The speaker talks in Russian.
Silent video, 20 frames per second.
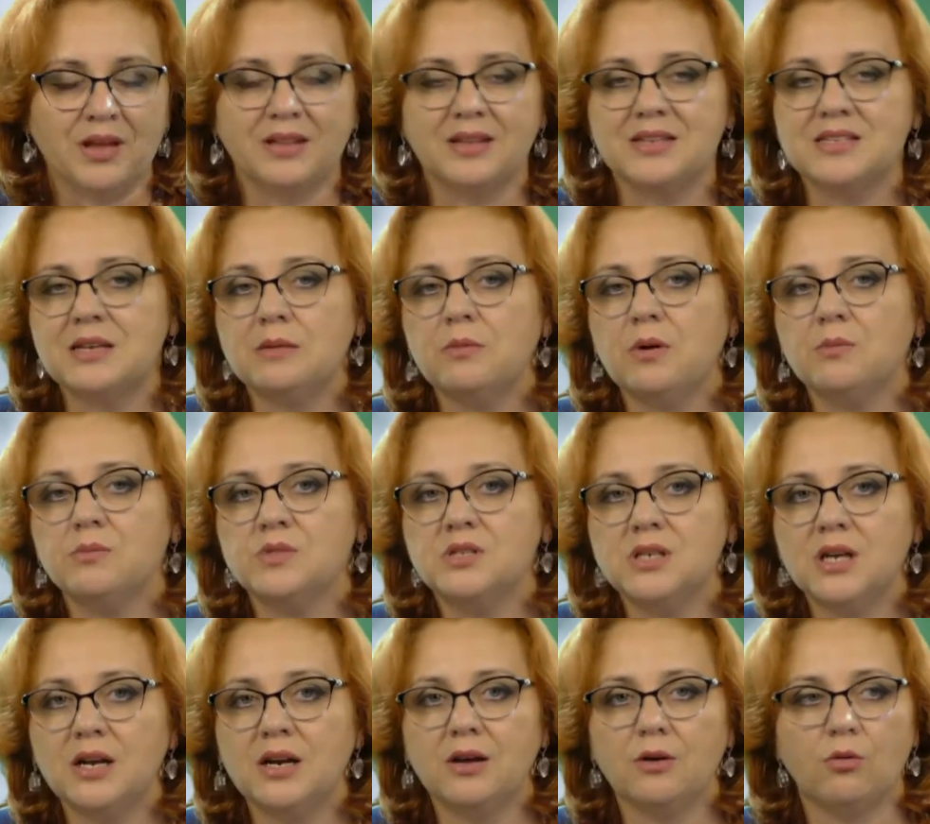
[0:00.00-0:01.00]
На самом
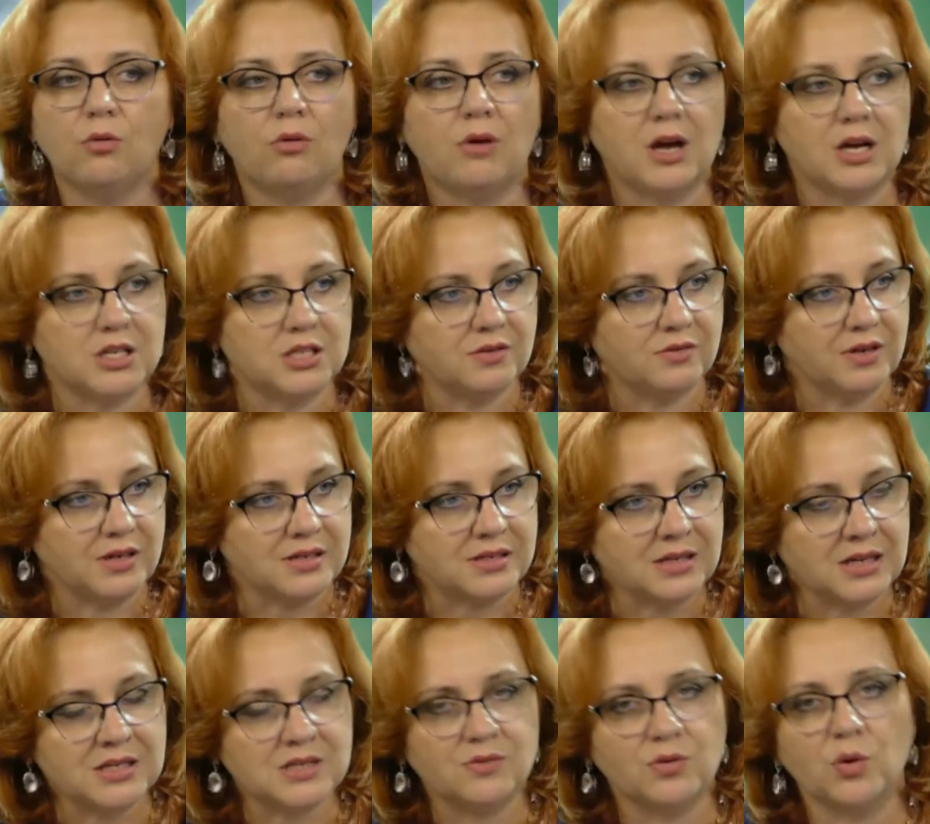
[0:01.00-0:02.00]
деле у каждого из
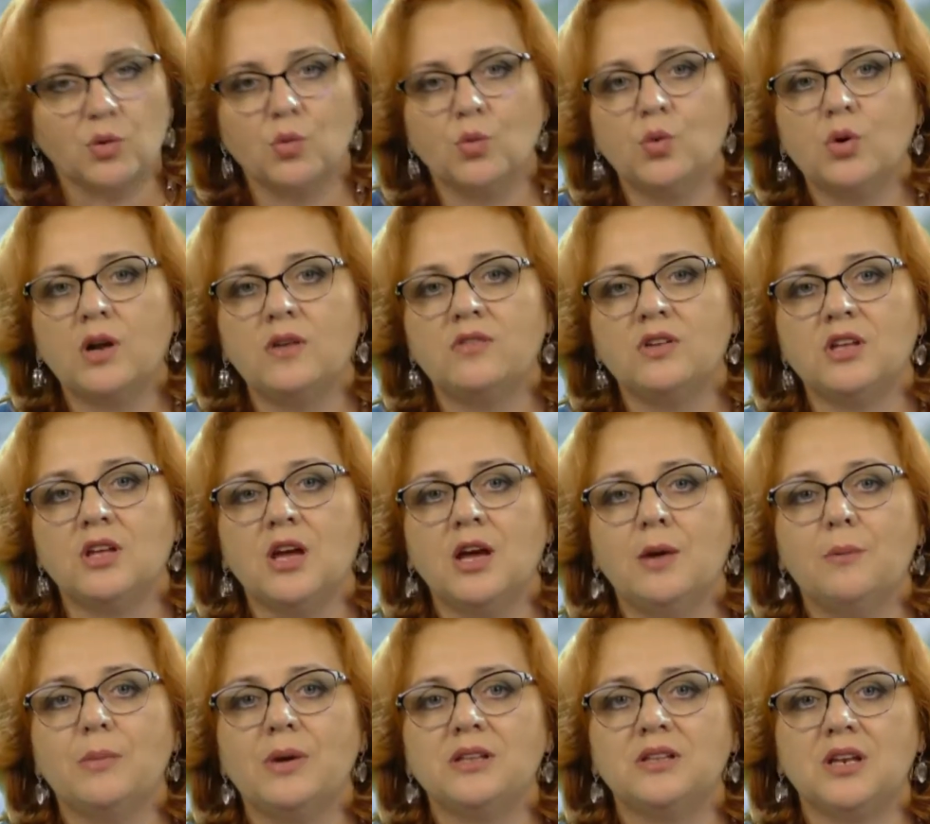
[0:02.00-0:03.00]
нас свой уровень
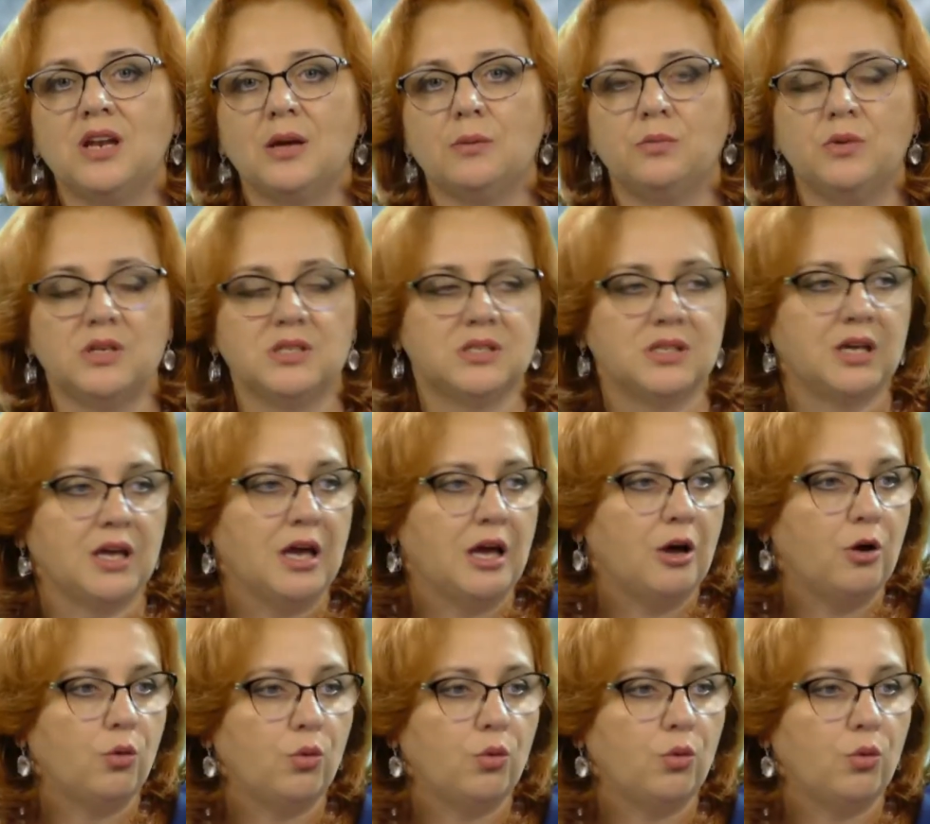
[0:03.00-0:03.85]
потребностей,